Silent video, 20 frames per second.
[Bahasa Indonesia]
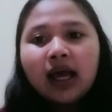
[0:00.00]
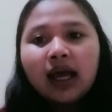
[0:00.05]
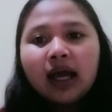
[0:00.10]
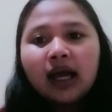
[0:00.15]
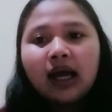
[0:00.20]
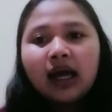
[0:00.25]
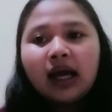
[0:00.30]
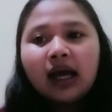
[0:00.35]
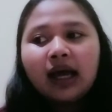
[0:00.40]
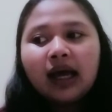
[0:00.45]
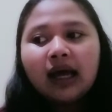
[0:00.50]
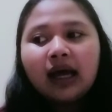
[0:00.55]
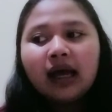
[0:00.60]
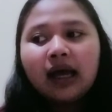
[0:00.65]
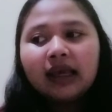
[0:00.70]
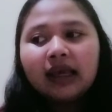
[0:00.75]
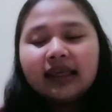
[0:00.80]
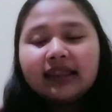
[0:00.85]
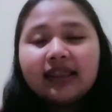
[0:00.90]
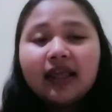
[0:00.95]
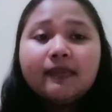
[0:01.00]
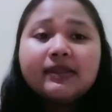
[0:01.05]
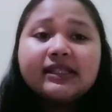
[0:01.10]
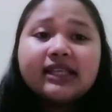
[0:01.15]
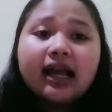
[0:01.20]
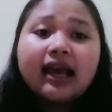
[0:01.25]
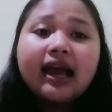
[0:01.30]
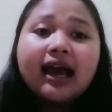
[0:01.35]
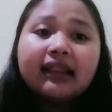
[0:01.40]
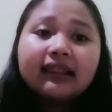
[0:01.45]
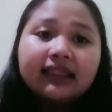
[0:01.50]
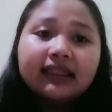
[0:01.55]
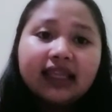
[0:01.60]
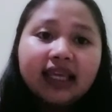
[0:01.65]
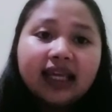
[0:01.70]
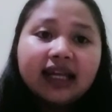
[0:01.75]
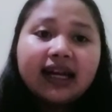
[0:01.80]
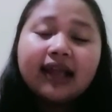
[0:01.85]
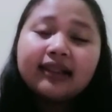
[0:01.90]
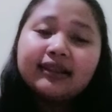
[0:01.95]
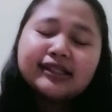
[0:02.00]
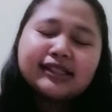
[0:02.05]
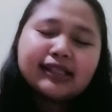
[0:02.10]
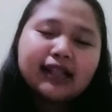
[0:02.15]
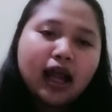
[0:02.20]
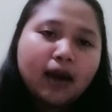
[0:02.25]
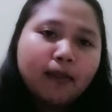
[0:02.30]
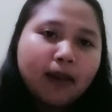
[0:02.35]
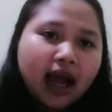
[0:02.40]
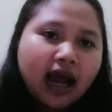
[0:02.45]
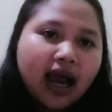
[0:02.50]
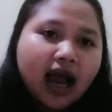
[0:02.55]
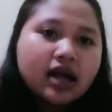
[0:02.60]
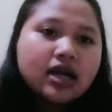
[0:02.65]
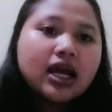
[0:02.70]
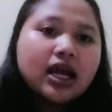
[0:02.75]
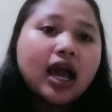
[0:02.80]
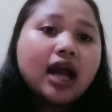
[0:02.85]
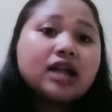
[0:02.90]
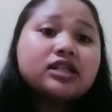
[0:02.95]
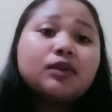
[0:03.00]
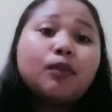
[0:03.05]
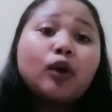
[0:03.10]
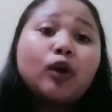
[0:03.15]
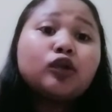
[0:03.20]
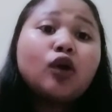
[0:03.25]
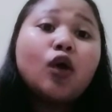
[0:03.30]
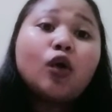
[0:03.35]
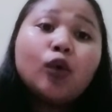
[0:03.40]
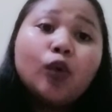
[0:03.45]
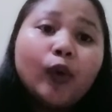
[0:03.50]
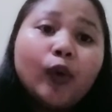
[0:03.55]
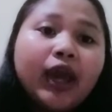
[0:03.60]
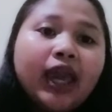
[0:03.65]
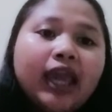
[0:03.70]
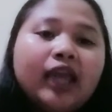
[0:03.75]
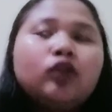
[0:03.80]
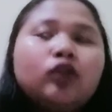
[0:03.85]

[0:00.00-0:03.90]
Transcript: uh, kita bisa ganti nanti setelah makan dengan sepotong kue.